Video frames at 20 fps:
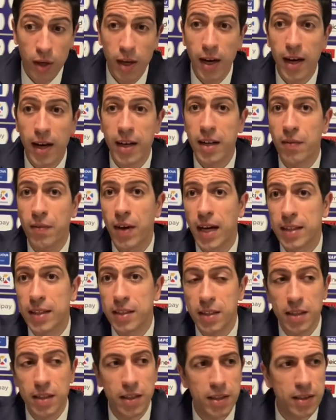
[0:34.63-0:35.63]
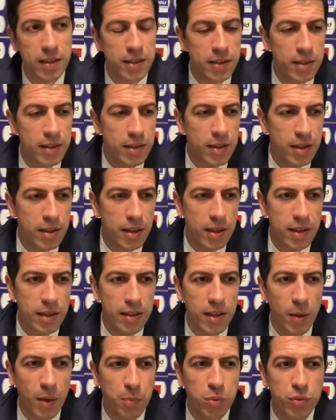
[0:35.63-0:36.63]
arrivati eh,
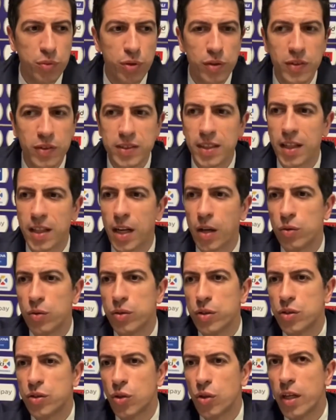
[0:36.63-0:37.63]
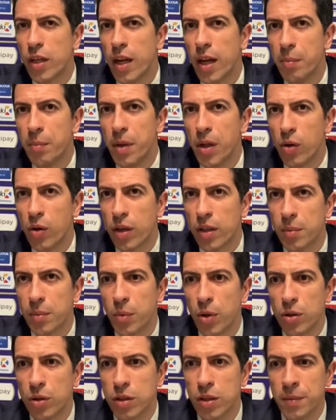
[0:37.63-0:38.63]
dal punto di vista delle condizioni nel migliore dei
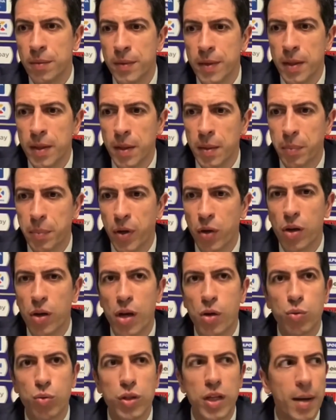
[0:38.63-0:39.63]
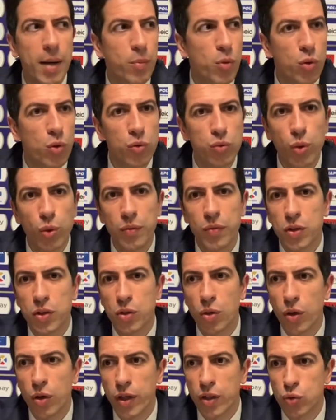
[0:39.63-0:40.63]
modi, però che chiudiamo con due
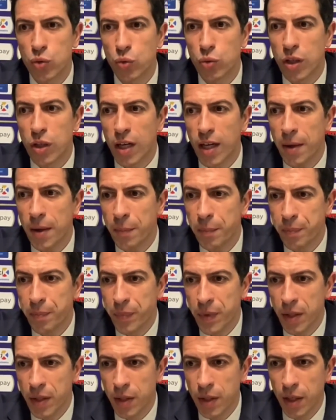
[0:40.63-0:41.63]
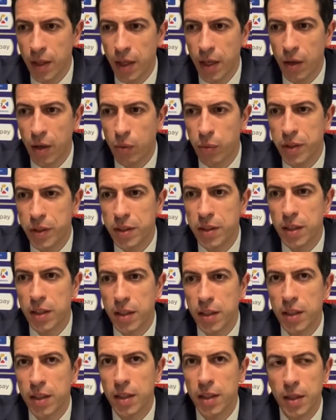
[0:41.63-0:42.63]
vittorie su tre e
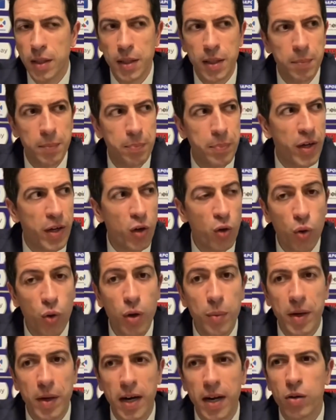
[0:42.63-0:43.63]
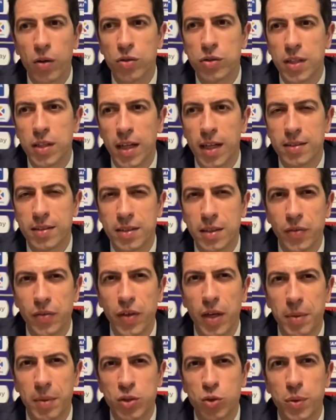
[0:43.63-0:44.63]
quindi per noi, per la nostra
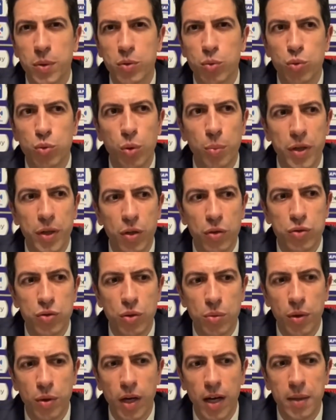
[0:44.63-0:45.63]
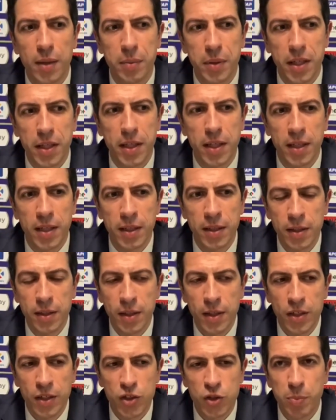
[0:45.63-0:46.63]
classifica, ma soprattutto per il nostro morale perché
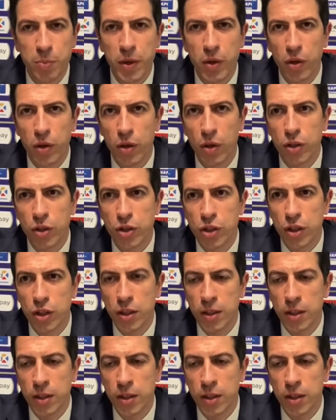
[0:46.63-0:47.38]
spero che oggi,